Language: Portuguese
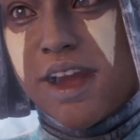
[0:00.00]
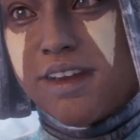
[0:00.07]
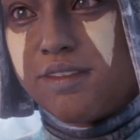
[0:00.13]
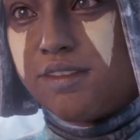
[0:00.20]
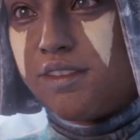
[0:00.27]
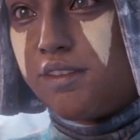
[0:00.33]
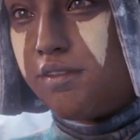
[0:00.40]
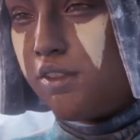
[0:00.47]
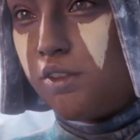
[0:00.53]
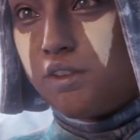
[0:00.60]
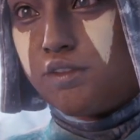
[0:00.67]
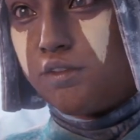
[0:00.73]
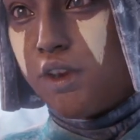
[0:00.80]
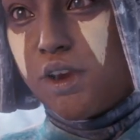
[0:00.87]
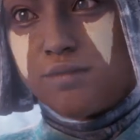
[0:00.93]
batalhas são
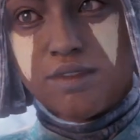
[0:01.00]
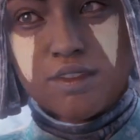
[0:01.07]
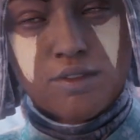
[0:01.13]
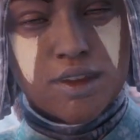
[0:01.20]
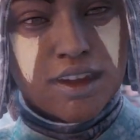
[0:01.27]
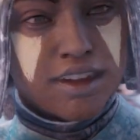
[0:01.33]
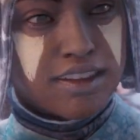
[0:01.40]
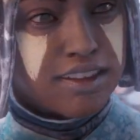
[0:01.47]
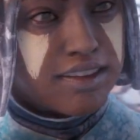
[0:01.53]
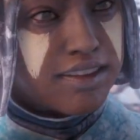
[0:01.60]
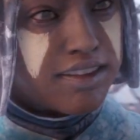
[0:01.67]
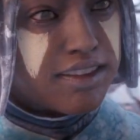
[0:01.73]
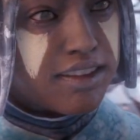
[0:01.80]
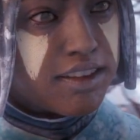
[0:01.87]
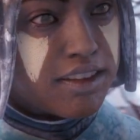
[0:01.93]
raras e poucas.
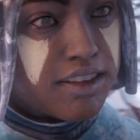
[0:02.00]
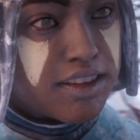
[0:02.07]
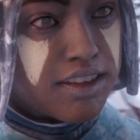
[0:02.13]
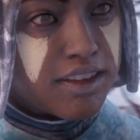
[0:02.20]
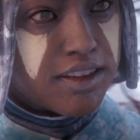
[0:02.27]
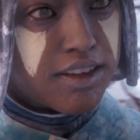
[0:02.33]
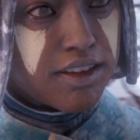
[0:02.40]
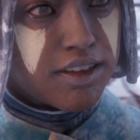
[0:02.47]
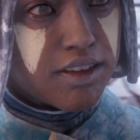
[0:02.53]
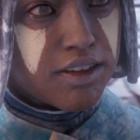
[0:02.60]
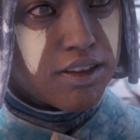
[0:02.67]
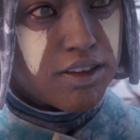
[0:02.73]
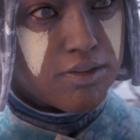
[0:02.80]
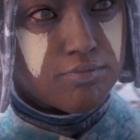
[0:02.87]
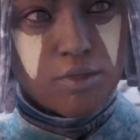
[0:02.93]

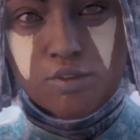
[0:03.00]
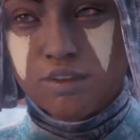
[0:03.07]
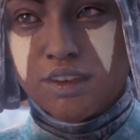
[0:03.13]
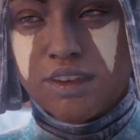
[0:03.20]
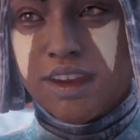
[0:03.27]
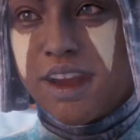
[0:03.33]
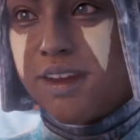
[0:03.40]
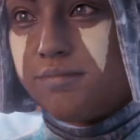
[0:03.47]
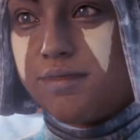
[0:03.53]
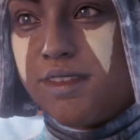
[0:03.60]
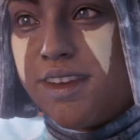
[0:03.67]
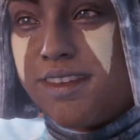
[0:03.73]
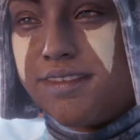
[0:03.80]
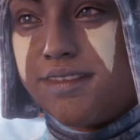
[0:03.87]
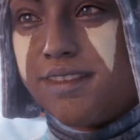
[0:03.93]
Muitas
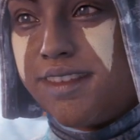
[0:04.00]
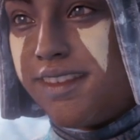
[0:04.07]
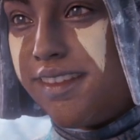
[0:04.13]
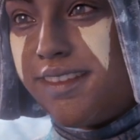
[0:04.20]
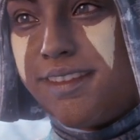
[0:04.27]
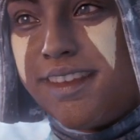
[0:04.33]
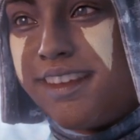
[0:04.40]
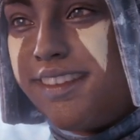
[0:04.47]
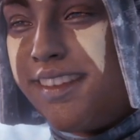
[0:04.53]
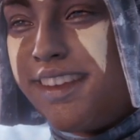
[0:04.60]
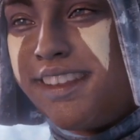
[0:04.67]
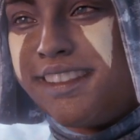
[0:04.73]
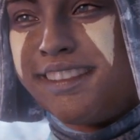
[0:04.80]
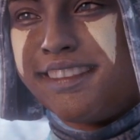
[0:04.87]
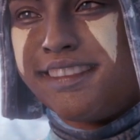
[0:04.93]
vezes toco por
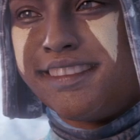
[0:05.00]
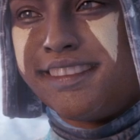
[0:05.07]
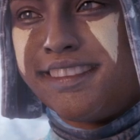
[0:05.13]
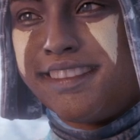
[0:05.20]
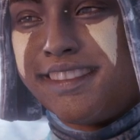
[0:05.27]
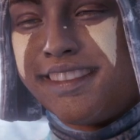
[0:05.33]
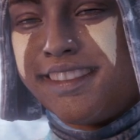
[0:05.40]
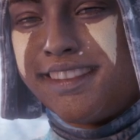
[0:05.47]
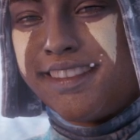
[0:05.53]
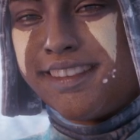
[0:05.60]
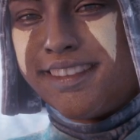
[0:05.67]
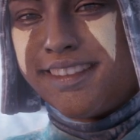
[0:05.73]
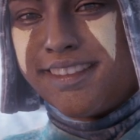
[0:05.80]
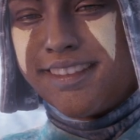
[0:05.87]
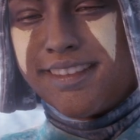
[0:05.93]
prazer ou
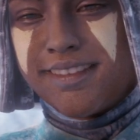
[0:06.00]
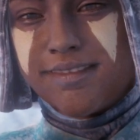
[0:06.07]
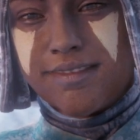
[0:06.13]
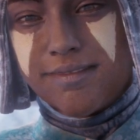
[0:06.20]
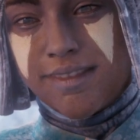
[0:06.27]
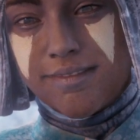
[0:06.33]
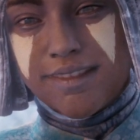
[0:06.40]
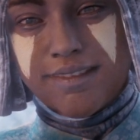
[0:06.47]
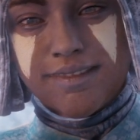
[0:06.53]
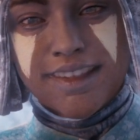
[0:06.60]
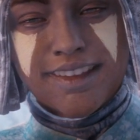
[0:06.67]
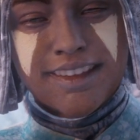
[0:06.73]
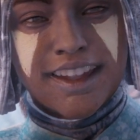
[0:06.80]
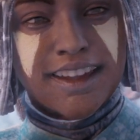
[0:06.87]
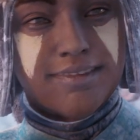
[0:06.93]
lembrar da minha
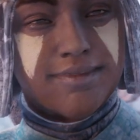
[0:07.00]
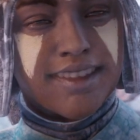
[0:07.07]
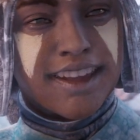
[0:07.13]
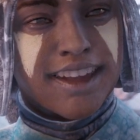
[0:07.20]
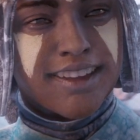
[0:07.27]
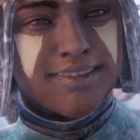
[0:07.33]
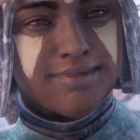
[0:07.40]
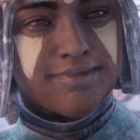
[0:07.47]
família.